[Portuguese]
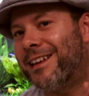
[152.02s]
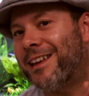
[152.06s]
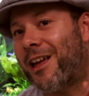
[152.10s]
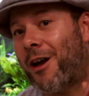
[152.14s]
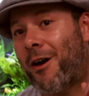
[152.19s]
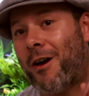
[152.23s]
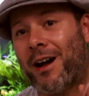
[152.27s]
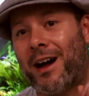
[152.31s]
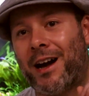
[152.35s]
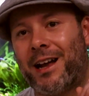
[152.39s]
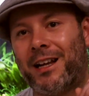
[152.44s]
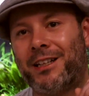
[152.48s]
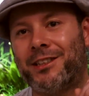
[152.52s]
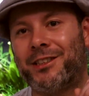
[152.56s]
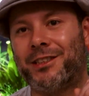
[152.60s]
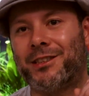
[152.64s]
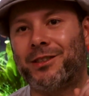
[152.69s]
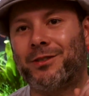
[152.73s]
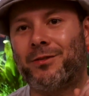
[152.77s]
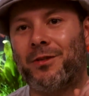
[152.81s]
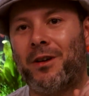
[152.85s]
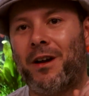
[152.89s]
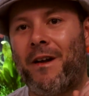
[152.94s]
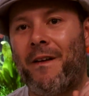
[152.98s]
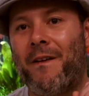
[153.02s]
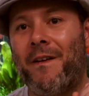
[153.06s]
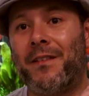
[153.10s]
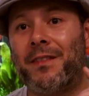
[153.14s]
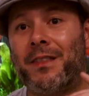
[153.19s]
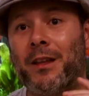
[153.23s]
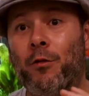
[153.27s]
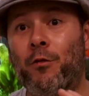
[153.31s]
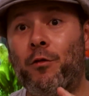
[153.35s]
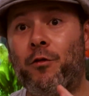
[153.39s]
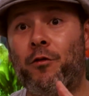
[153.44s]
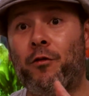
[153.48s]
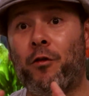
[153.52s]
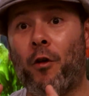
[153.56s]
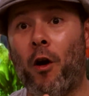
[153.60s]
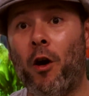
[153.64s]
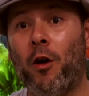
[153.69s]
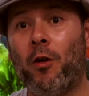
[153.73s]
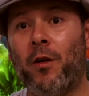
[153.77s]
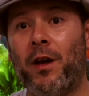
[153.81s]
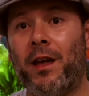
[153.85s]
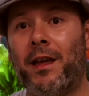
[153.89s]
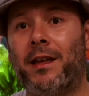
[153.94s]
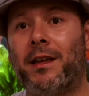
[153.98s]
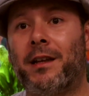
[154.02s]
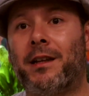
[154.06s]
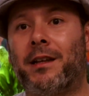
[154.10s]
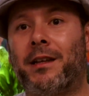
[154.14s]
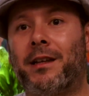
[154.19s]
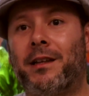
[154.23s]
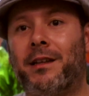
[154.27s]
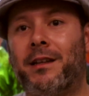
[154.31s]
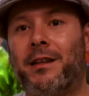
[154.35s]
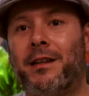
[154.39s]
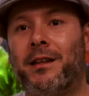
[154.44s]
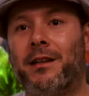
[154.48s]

que é o cara disco. Então o foco é ele.